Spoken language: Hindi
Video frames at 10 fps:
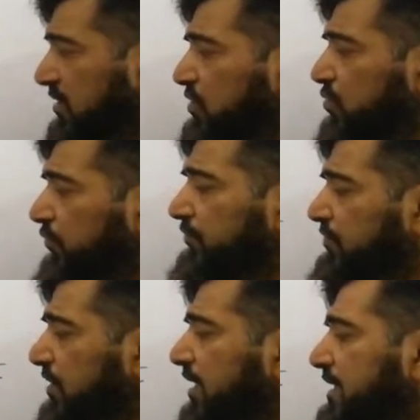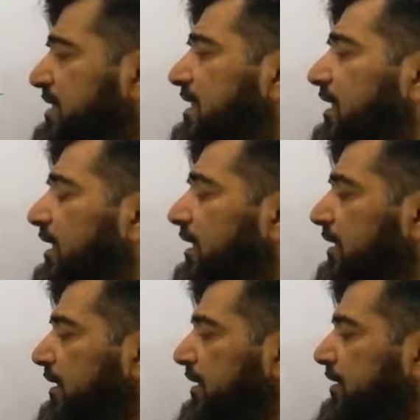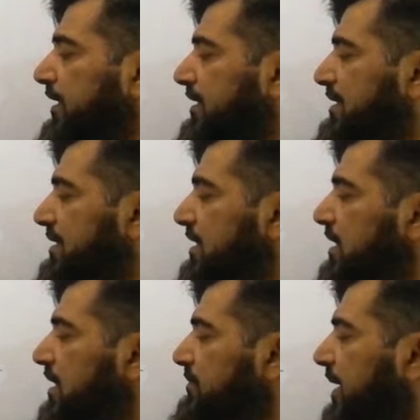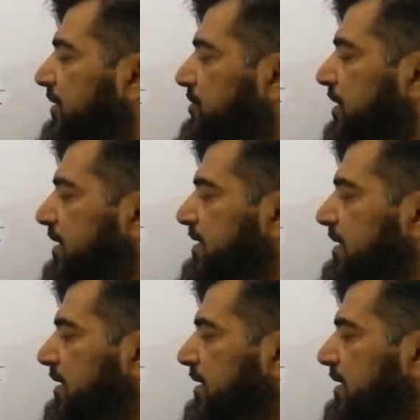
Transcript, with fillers: सो वी कैन से डेट सी मैट्रिक्स